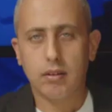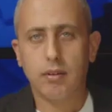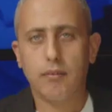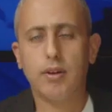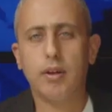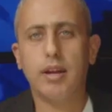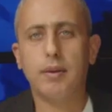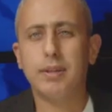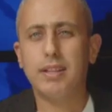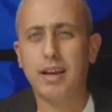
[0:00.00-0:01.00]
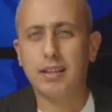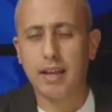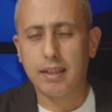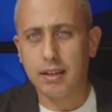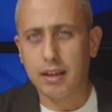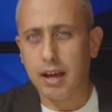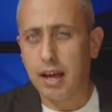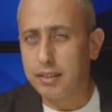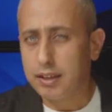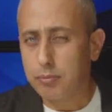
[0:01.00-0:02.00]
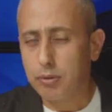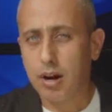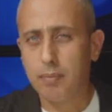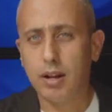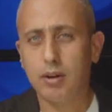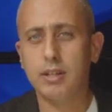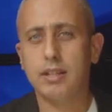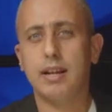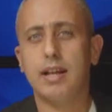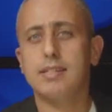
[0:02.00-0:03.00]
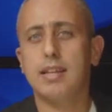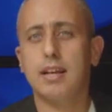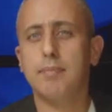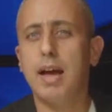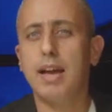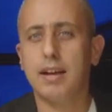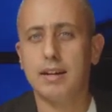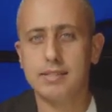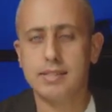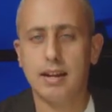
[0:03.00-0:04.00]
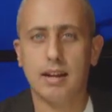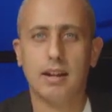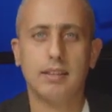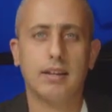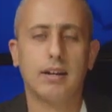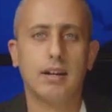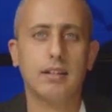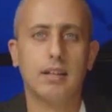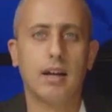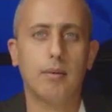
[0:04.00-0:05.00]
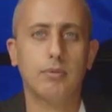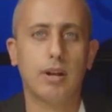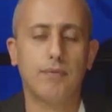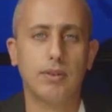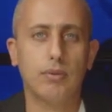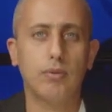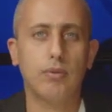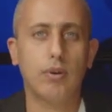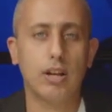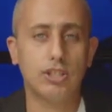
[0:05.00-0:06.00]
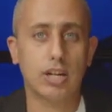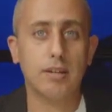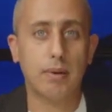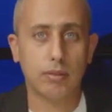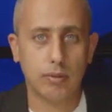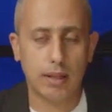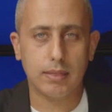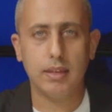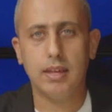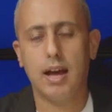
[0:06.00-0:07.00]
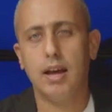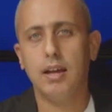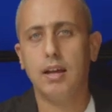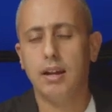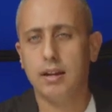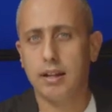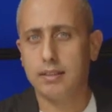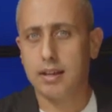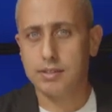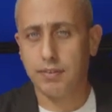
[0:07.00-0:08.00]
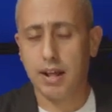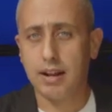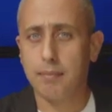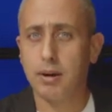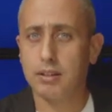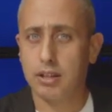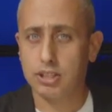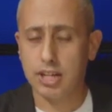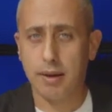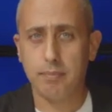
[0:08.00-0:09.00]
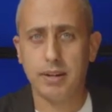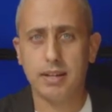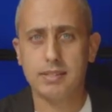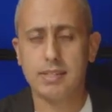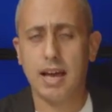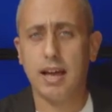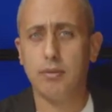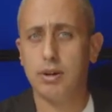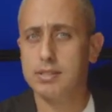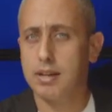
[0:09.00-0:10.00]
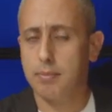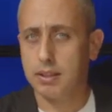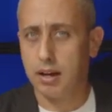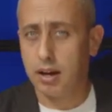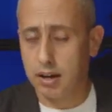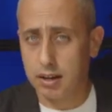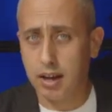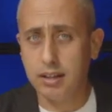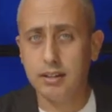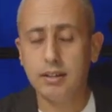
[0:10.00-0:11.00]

في بداية هذا هذه المقابلة أريد أن أسألك ما هي الرسالة التي أراد منفذو الجريمة الثلاثية التي أسفر عنها مقتل شاب من إكسال وإصابة آخرين